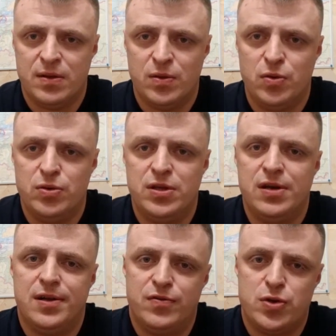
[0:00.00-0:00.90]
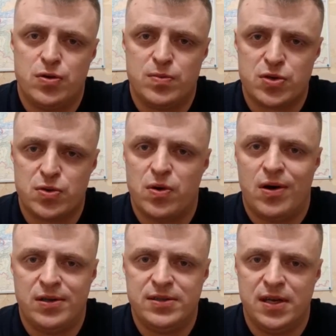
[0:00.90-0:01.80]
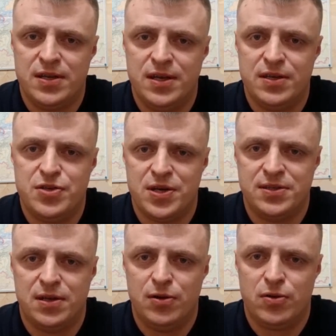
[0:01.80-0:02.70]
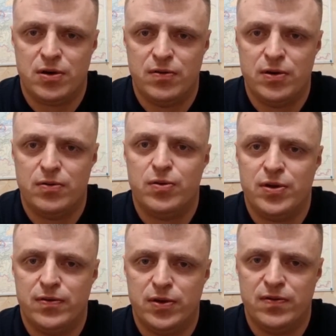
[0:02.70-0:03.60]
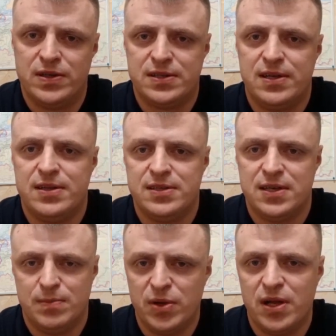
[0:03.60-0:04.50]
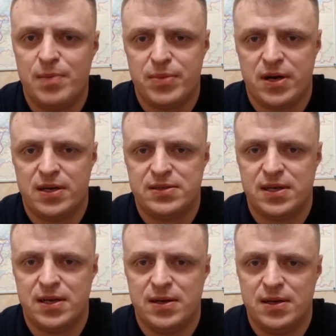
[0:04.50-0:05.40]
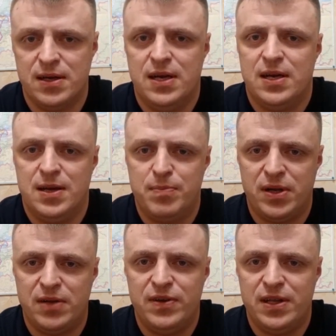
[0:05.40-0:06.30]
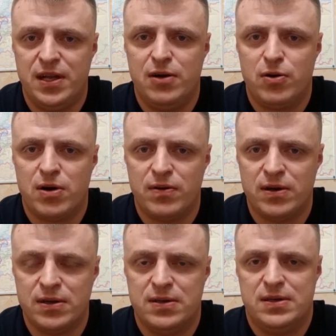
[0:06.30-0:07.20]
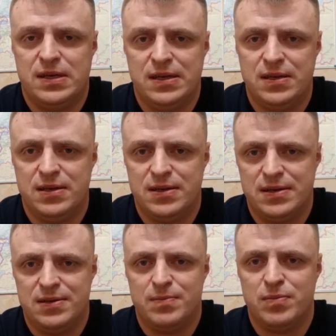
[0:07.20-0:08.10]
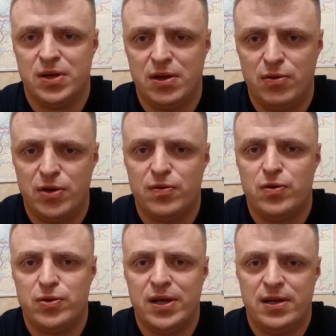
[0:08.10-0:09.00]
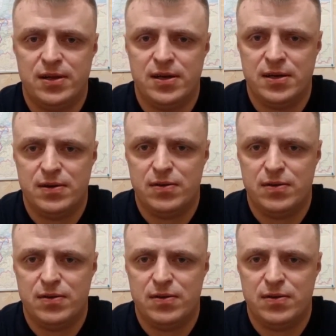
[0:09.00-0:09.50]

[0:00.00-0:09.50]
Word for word: Но дело в чем, что у отца нет части легкого. У него 20 лет назад была операция, и половина легкого была у него удалена.